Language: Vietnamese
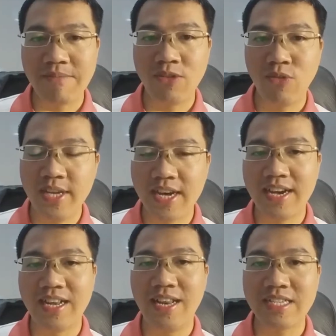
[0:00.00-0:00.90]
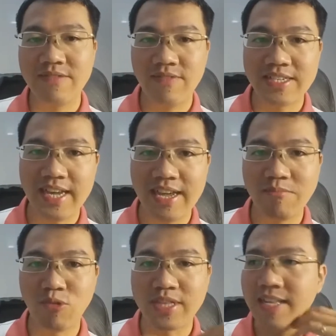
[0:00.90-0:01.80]
em ấn nút nhá ấn like và xe
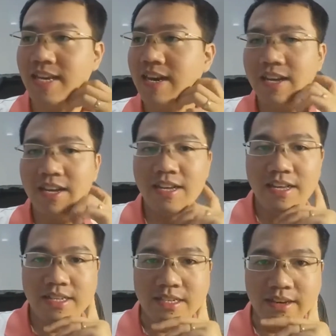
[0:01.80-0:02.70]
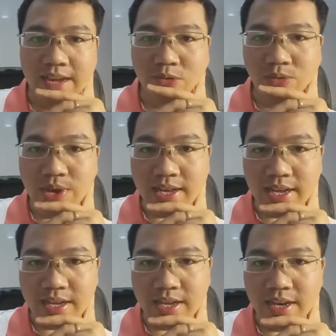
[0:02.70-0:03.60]
em mù tan nhá rồi em hùng nguyễn
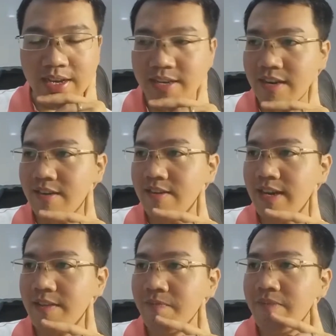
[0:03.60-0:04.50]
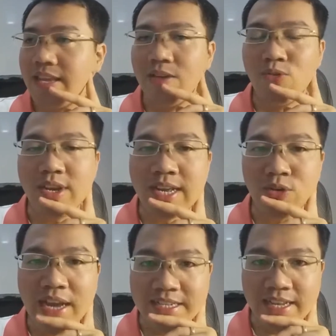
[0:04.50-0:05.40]
này à, đi hỏi ok em hùng nguyễn ấn
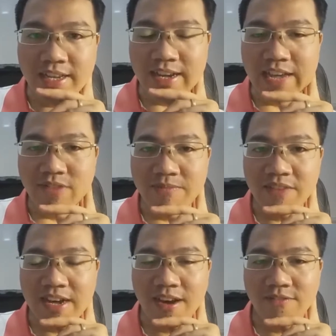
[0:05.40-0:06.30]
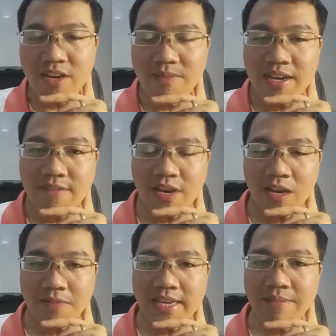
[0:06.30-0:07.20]
nút like xe nhá em vừa mới vào vừa mới vào
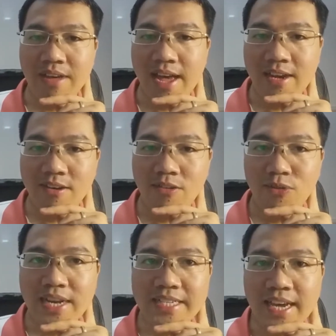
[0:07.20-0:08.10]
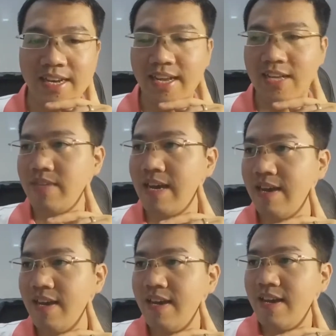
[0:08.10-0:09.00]
lớp thì em ấn nút like xe để chúng ta
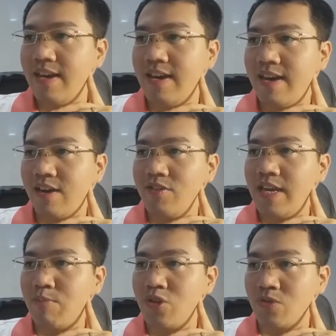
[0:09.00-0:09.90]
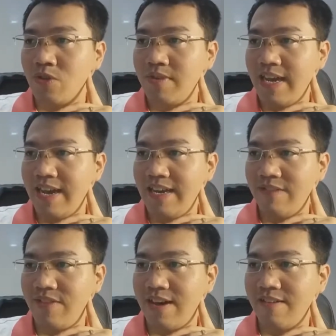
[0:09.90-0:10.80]
à, coi như là một thủ tục để
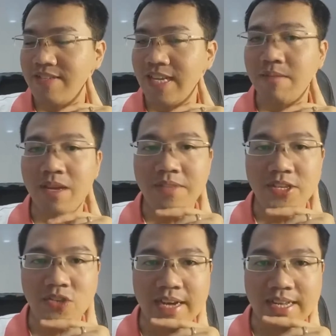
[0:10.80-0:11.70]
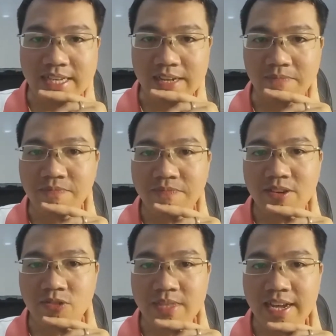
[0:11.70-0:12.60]
để vào gia nhập lớp tiếng trung haskell
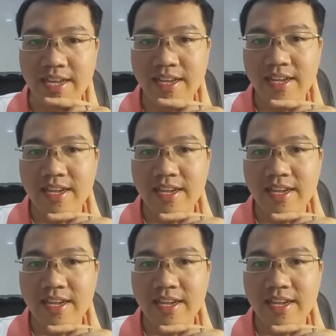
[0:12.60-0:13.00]
của chúng ta